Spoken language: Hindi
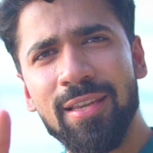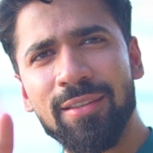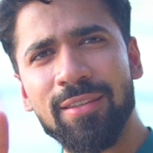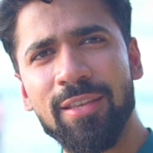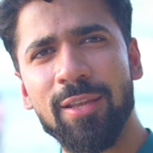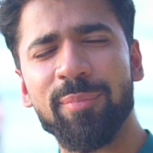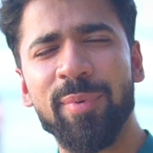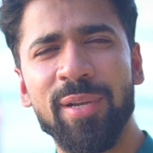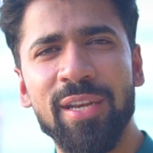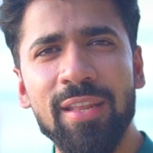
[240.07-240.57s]
इर्द
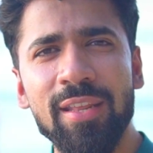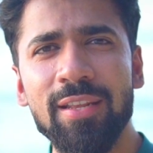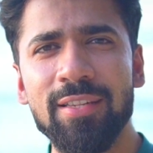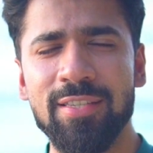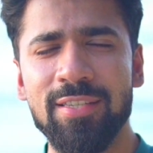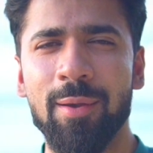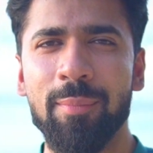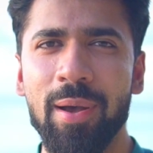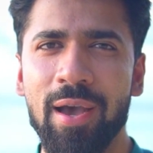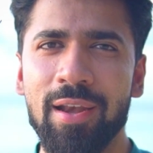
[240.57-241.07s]
गिर्द मटीरियल
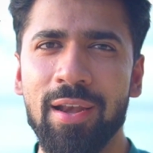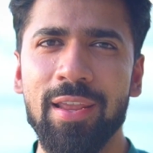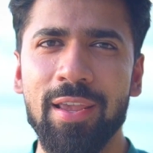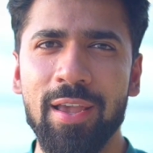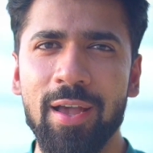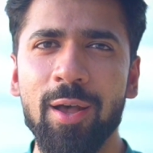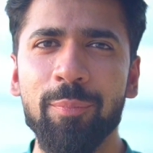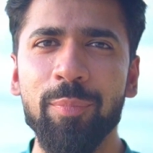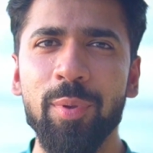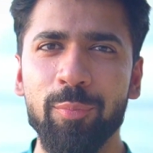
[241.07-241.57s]
हमारे
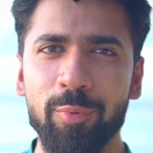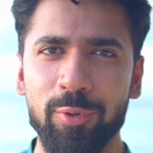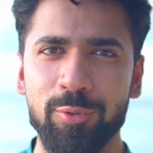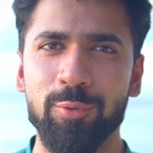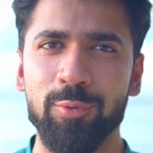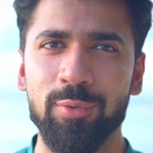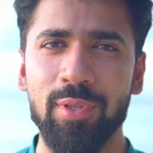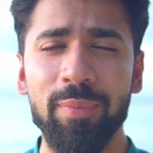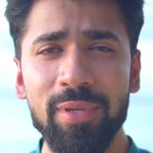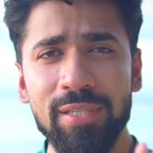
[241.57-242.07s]
यहाँ भी
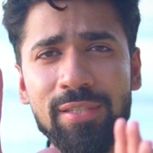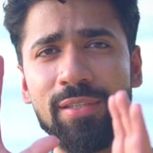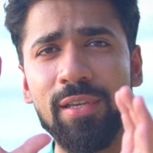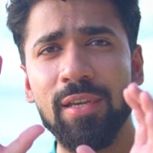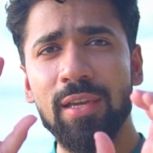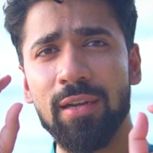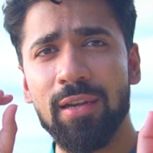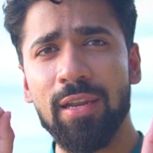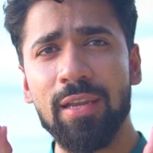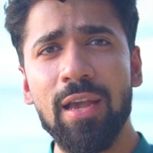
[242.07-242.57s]
मौजूद है बस
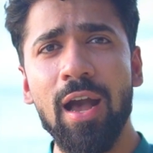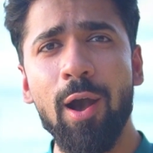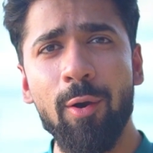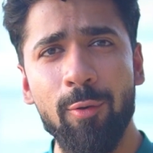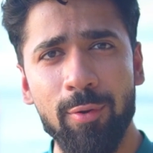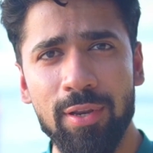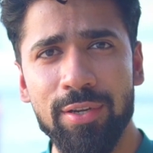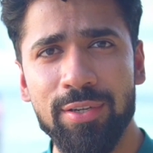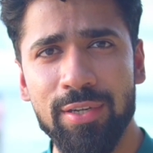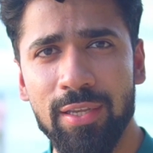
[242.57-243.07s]
निगाह
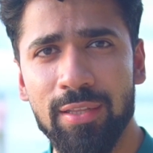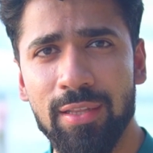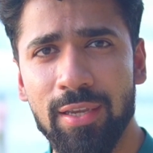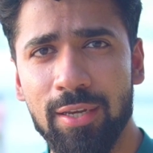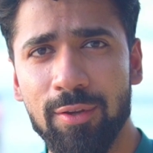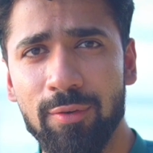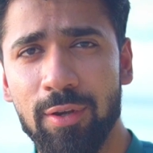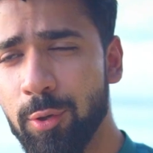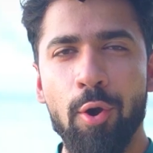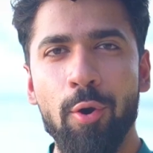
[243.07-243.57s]
होनी चाहिए
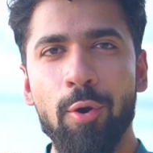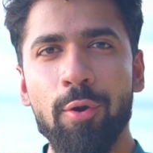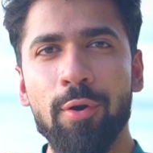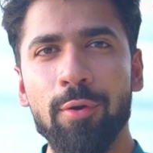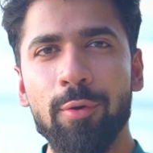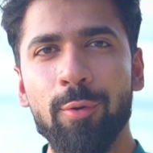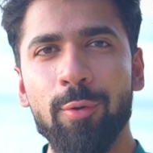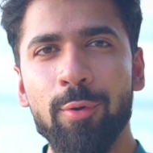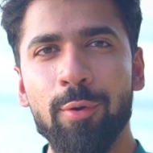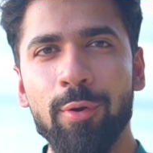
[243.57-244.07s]
देखने वाली और
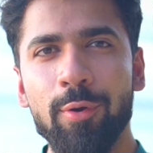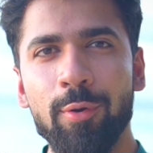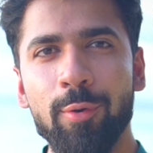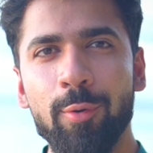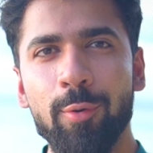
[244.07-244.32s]
और